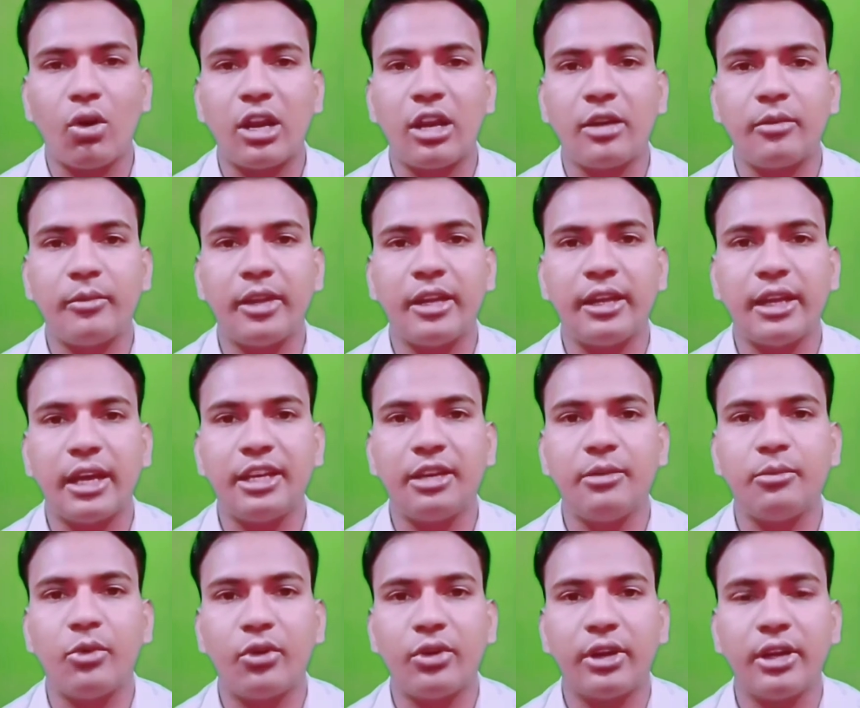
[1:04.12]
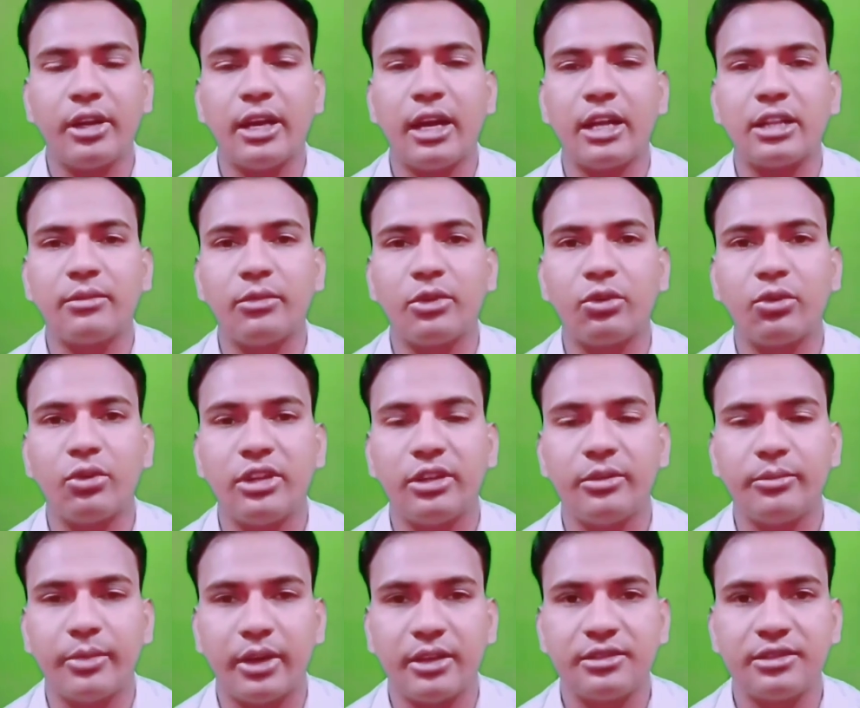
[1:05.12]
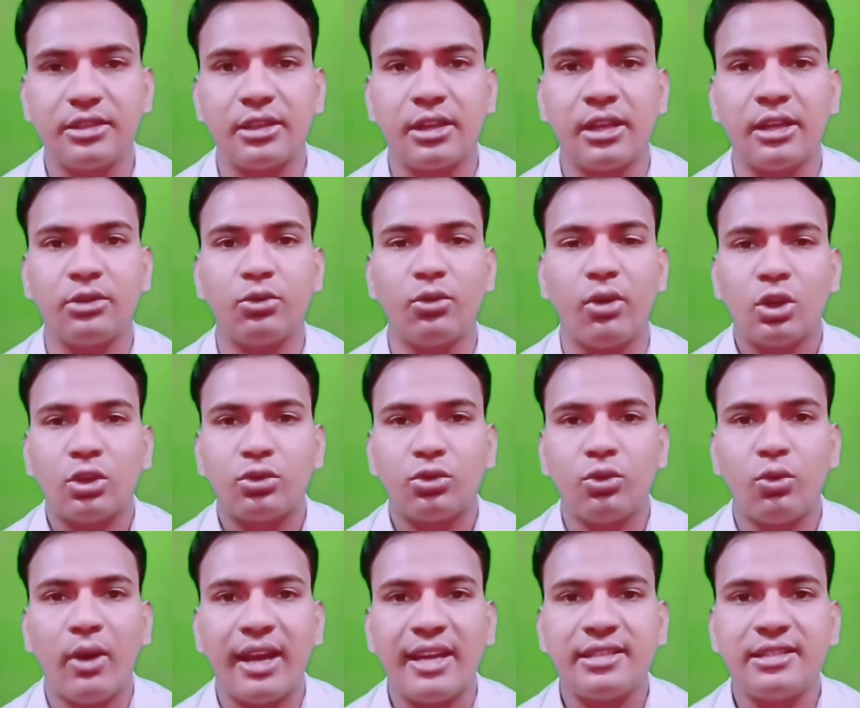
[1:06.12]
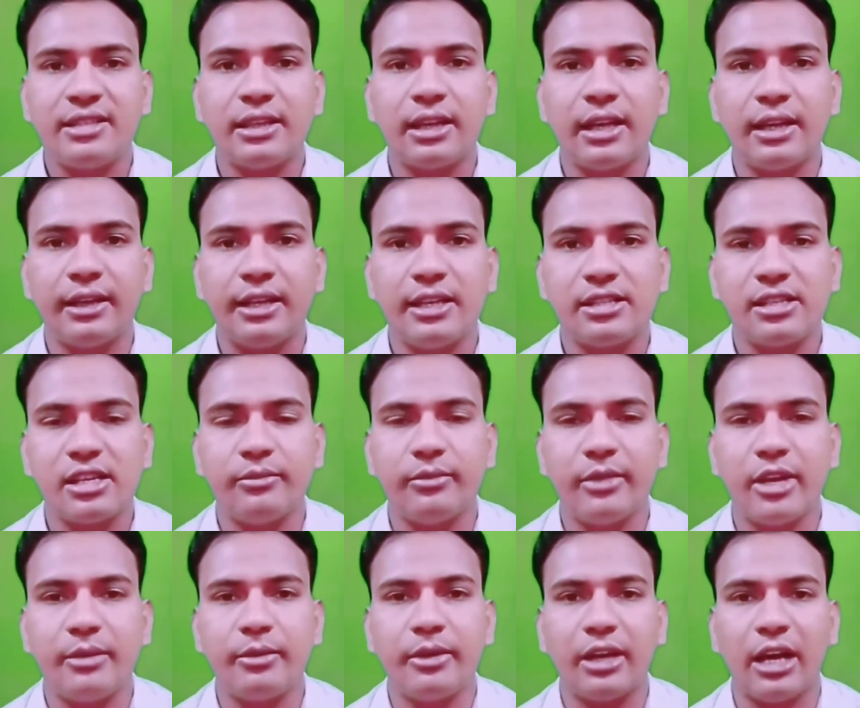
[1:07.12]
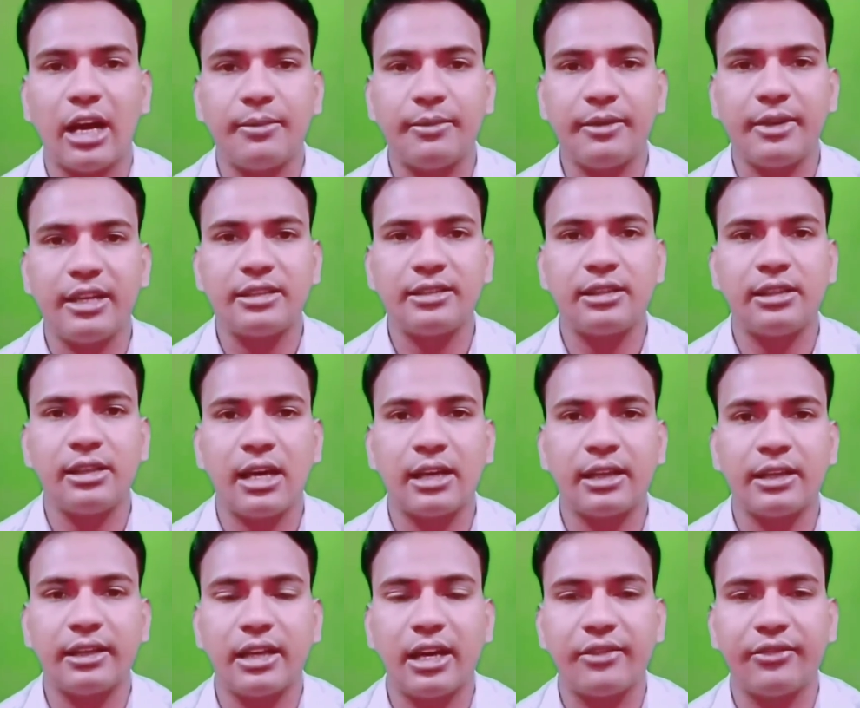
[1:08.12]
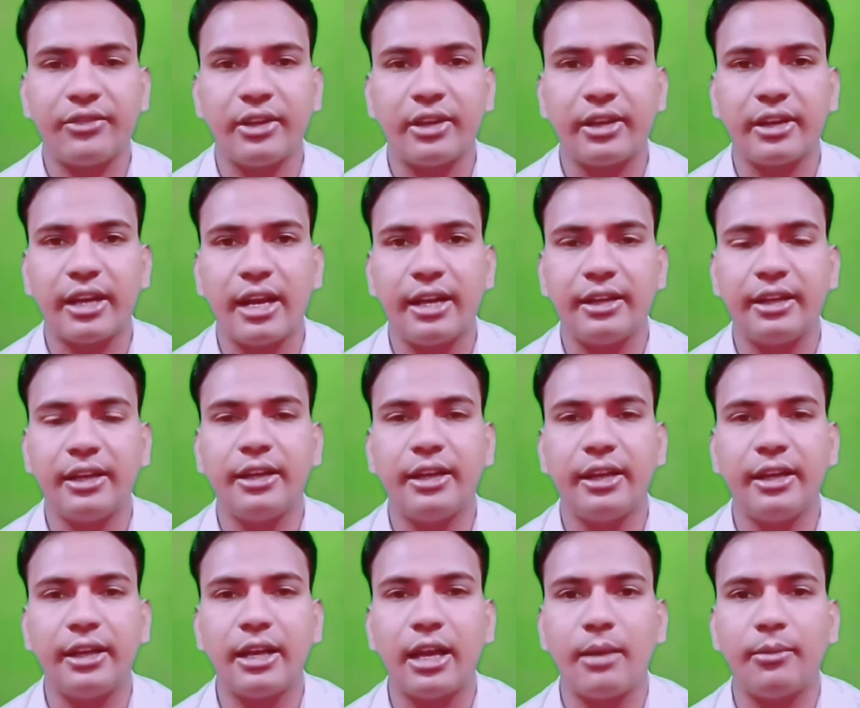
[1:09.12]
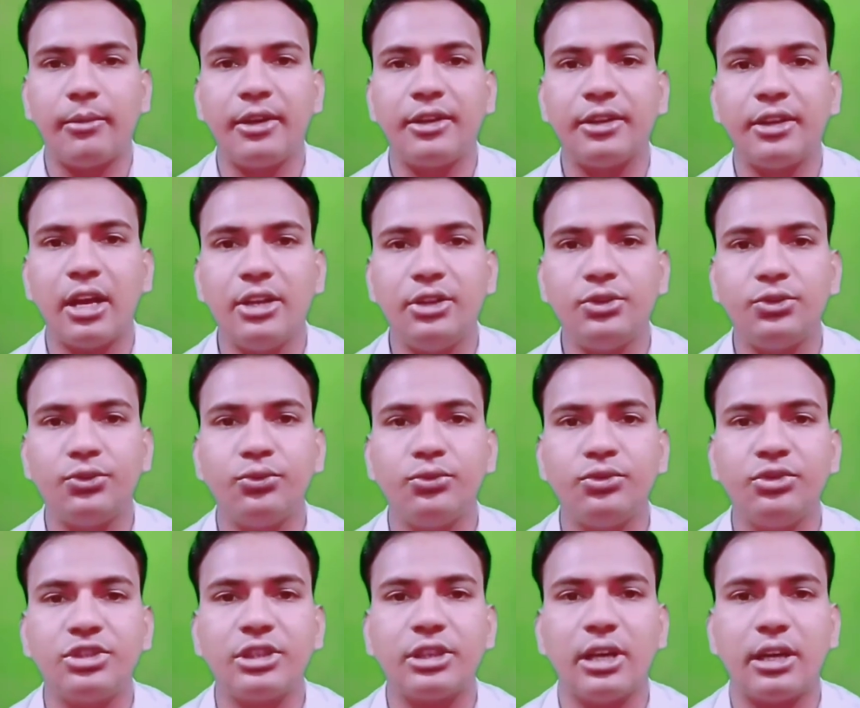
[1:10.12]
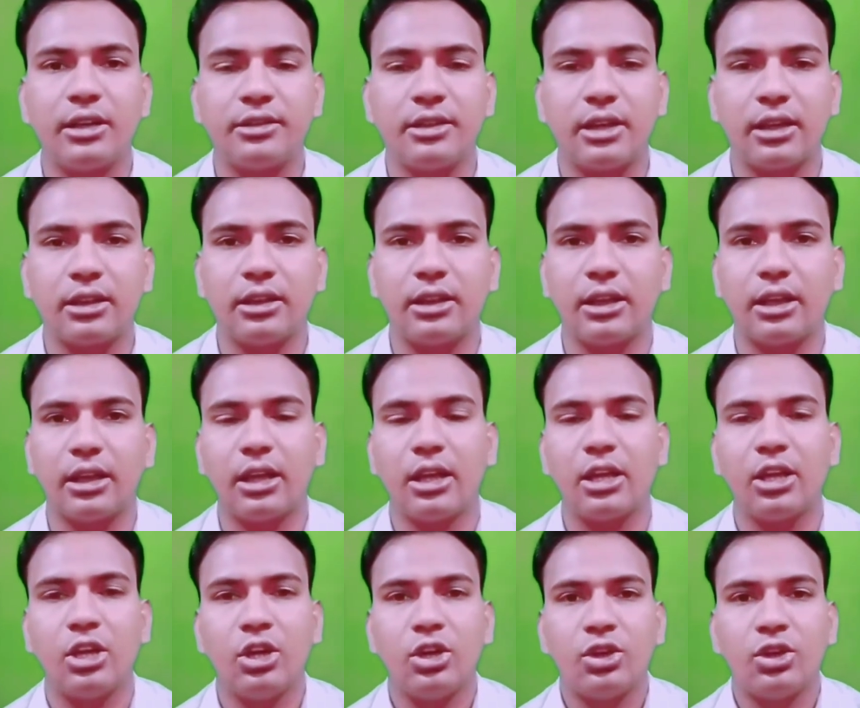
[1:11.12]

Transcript: कॉलन में यानी मोटी आंत में कोई इन्फेक्शन है तो तो ऐसी कंडीशन में भी आप एसिलाक या फिर रेंटीडीन टैबलेट का यूज कर सकते हैं